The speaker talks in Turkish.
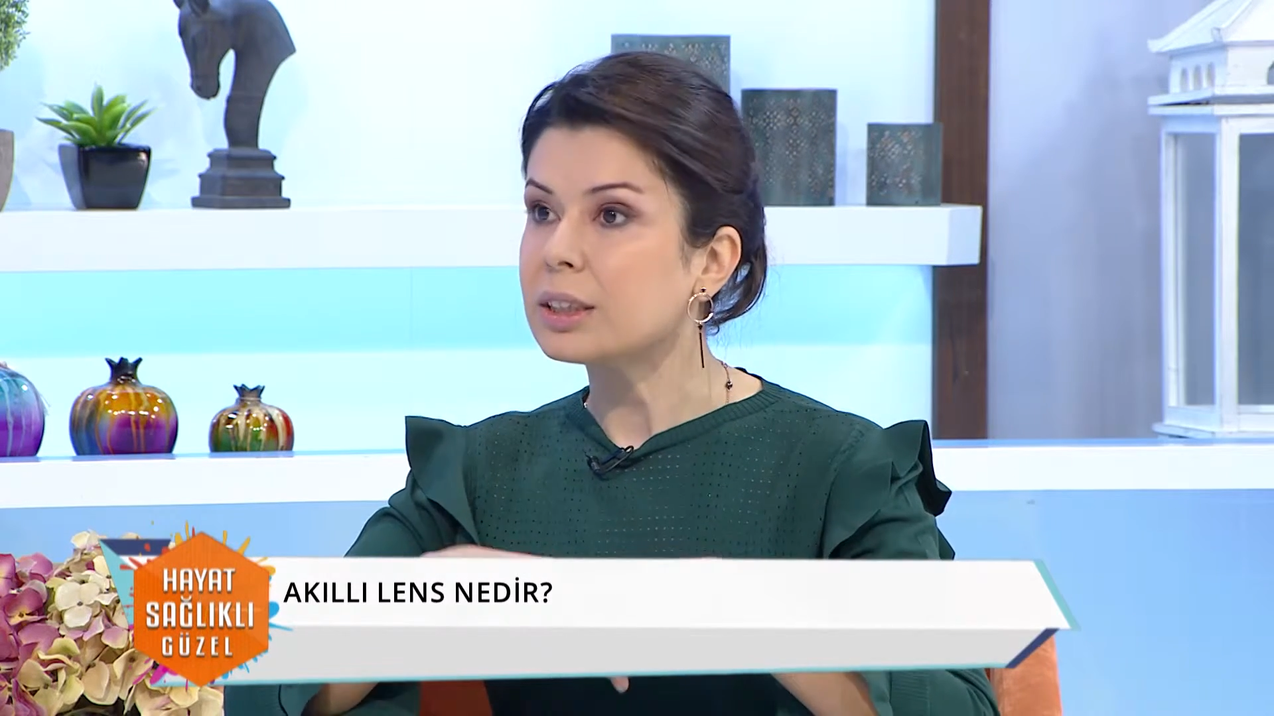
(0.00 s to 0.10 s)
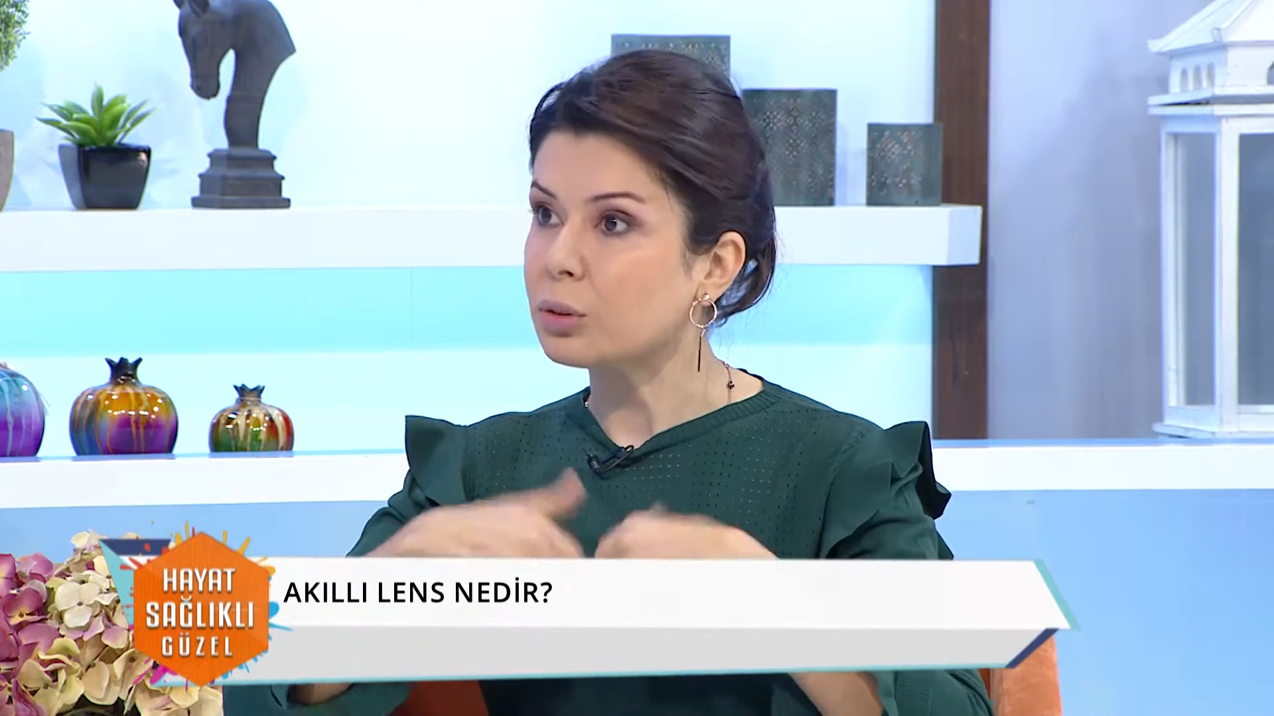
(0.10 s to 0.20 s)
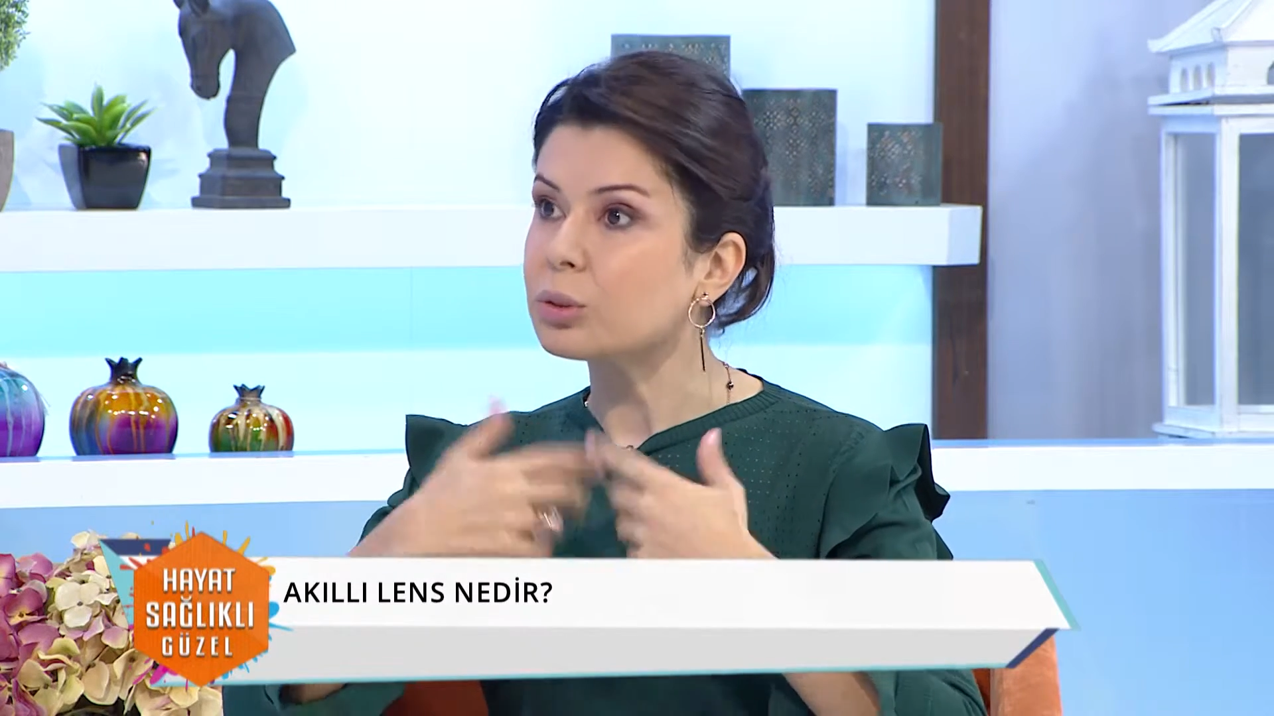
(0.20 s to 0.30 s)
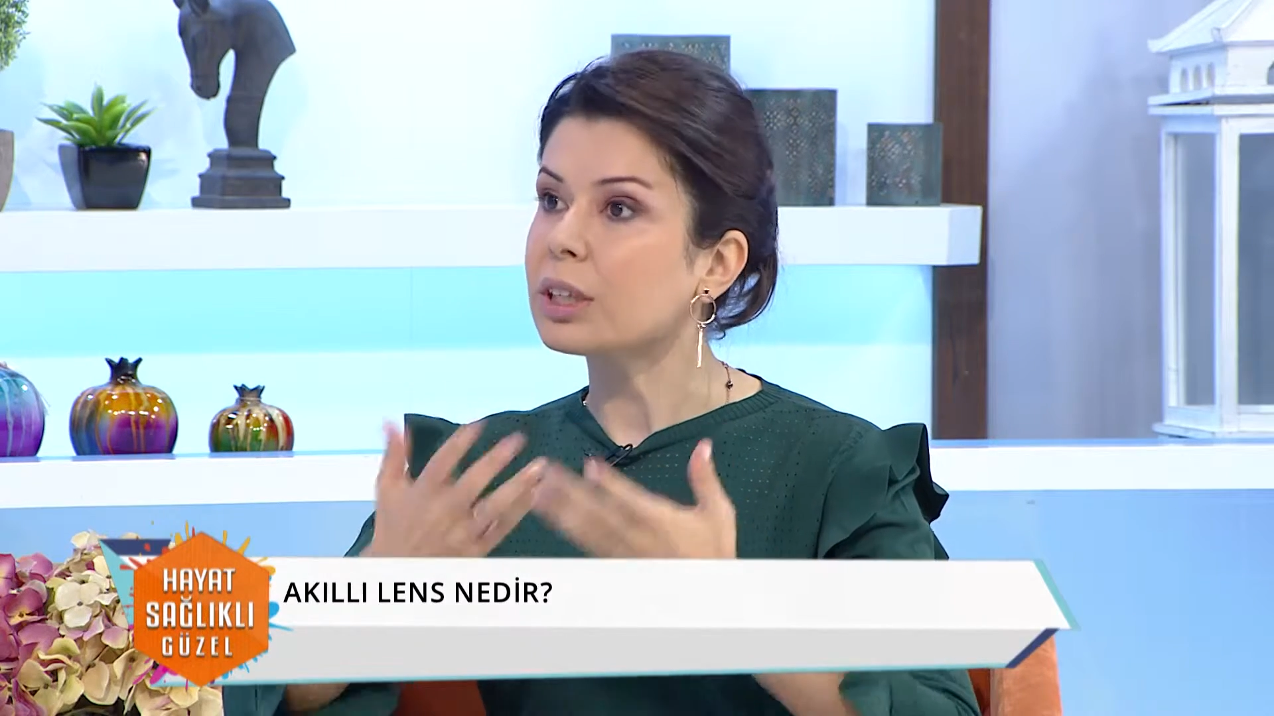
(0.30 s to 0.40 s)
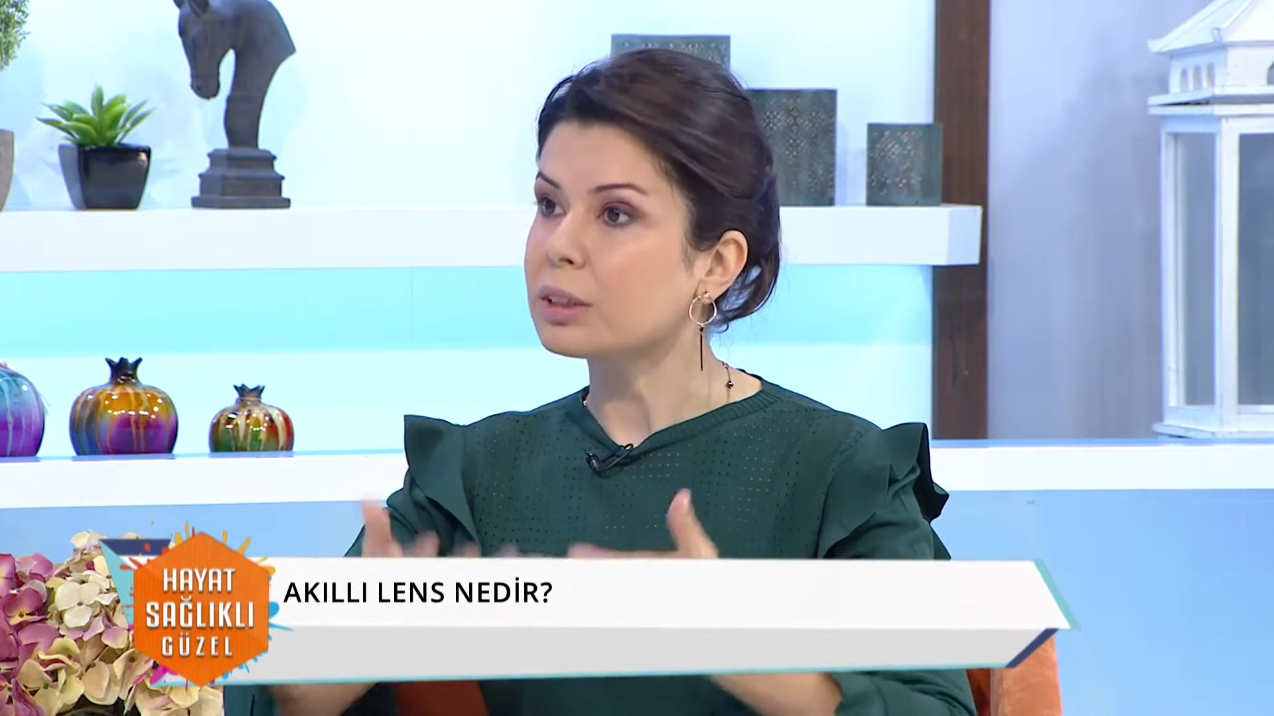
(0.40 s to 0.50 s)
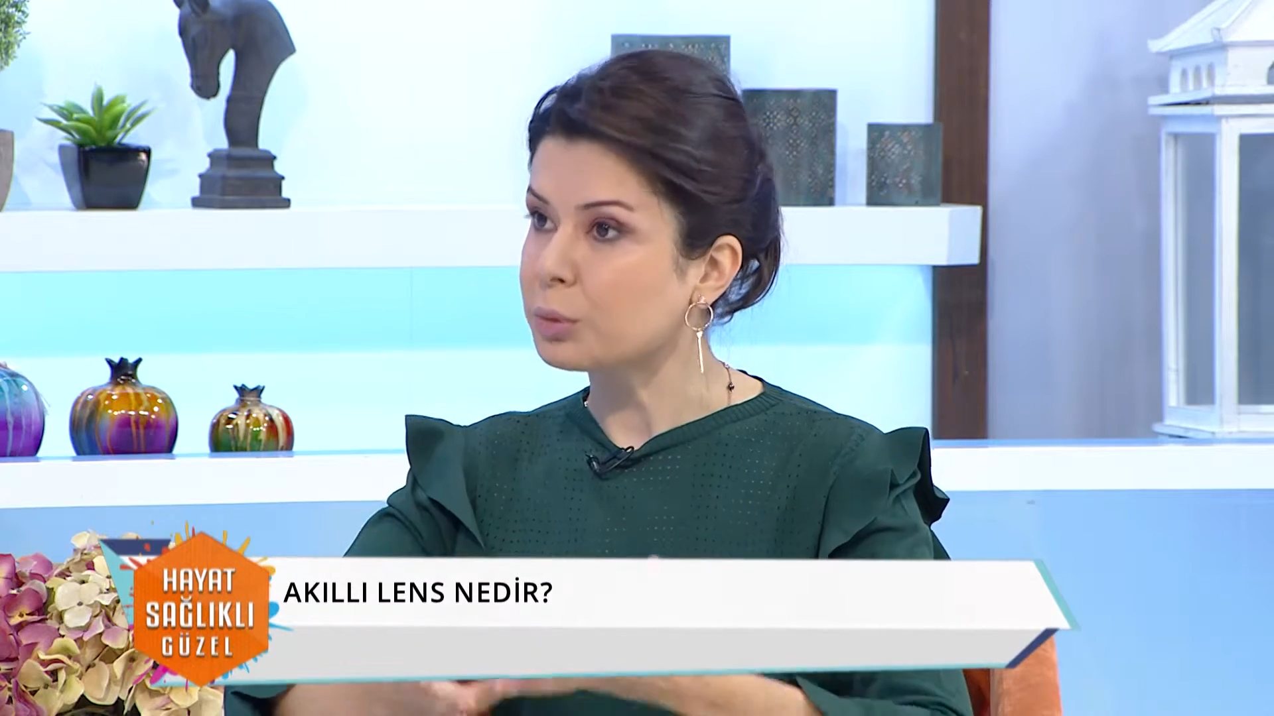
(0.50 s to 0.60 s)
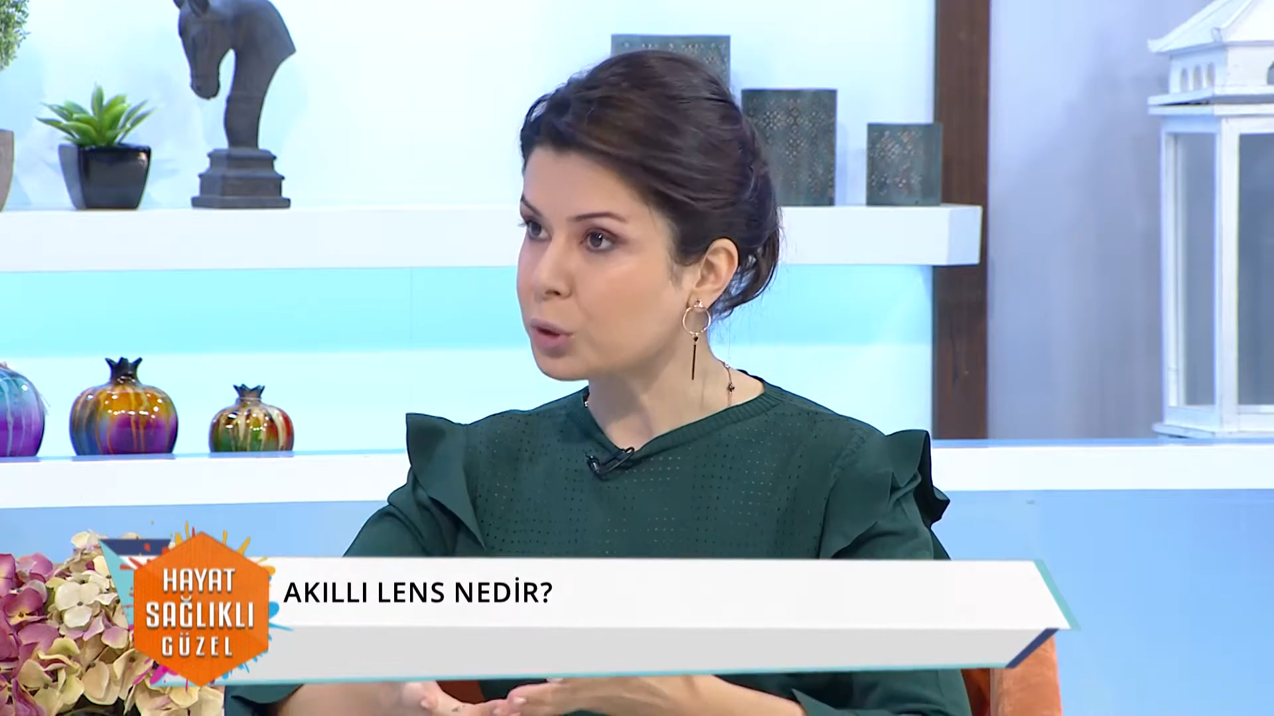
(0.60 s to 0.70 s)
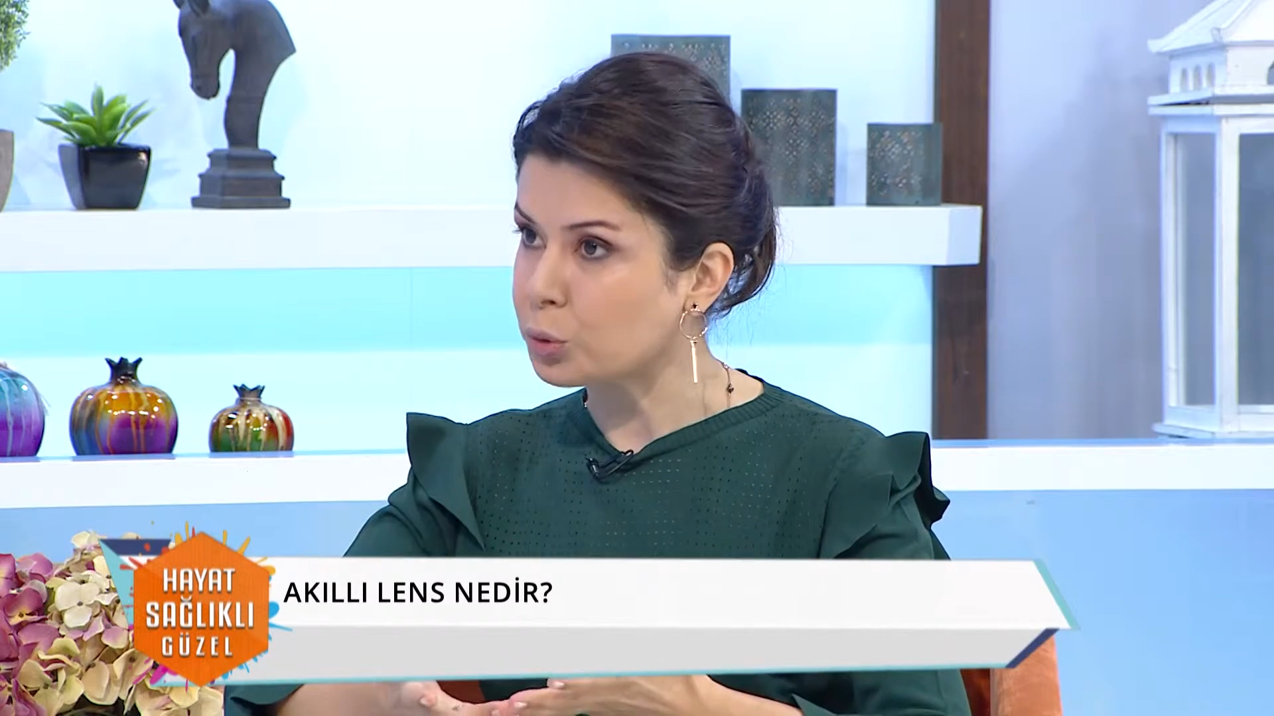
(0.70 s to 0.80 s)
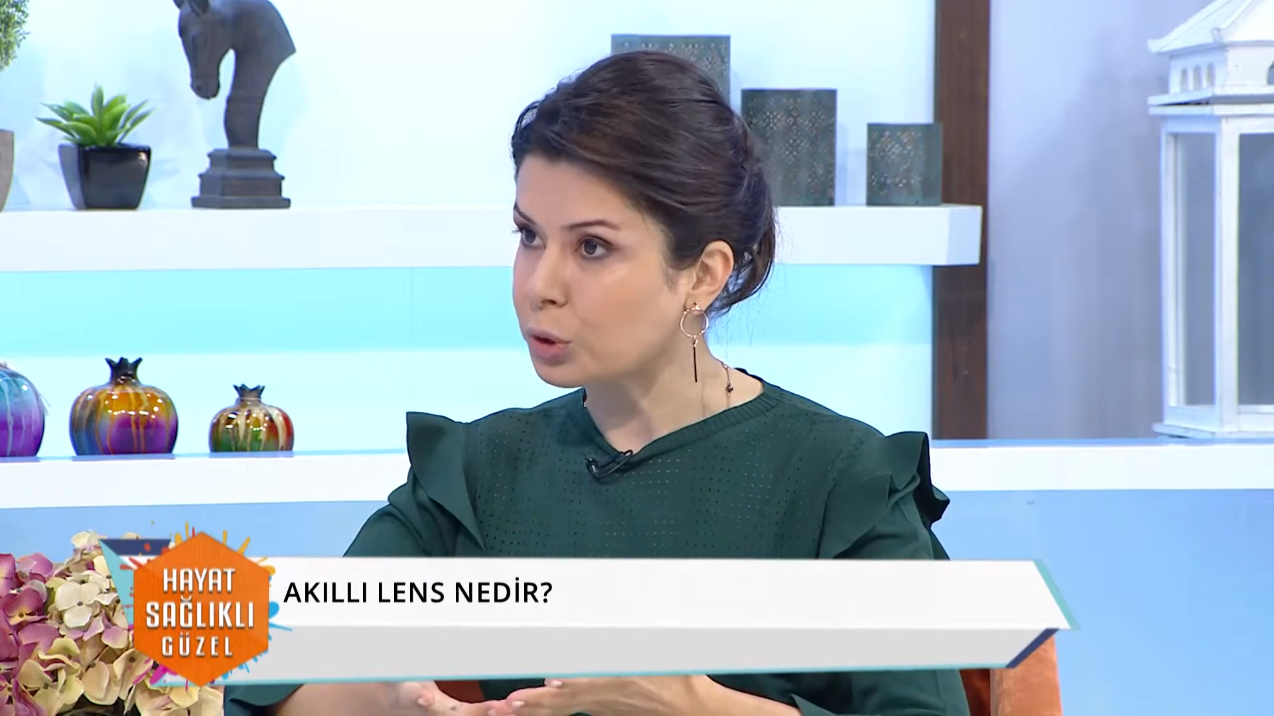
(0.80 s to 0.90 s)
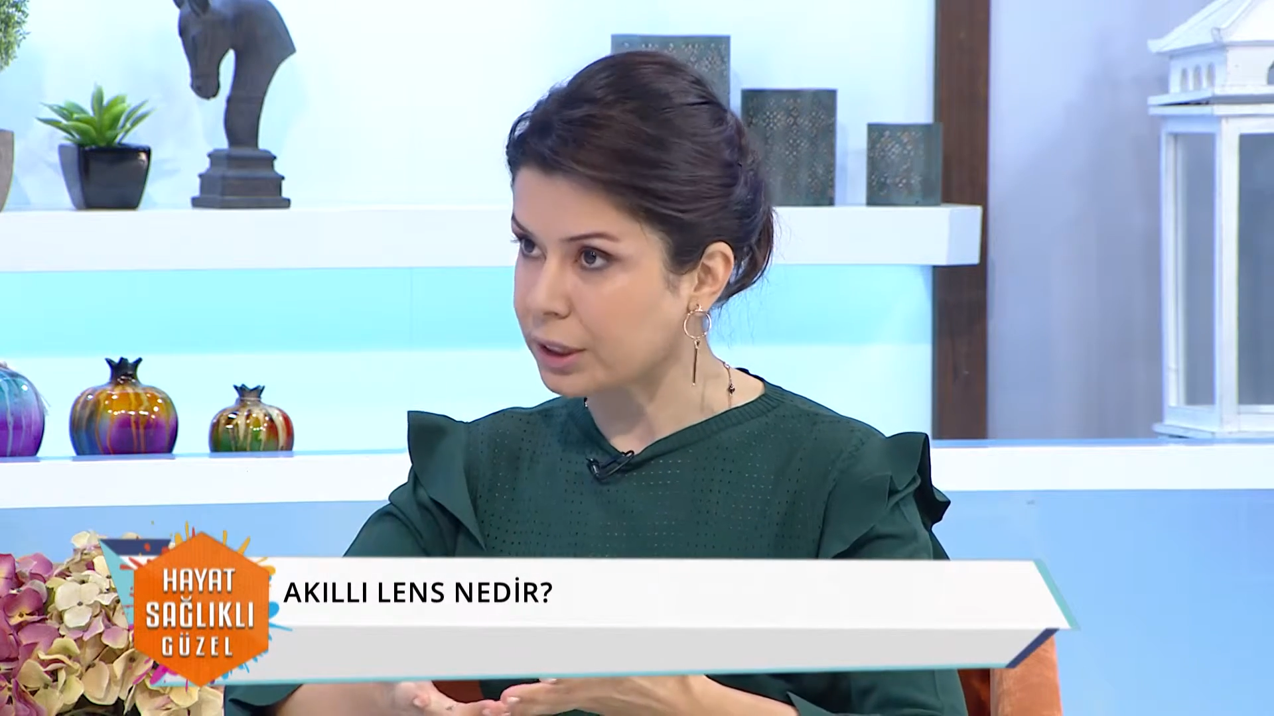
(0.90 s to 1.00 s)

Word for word: yine onlar da bir tür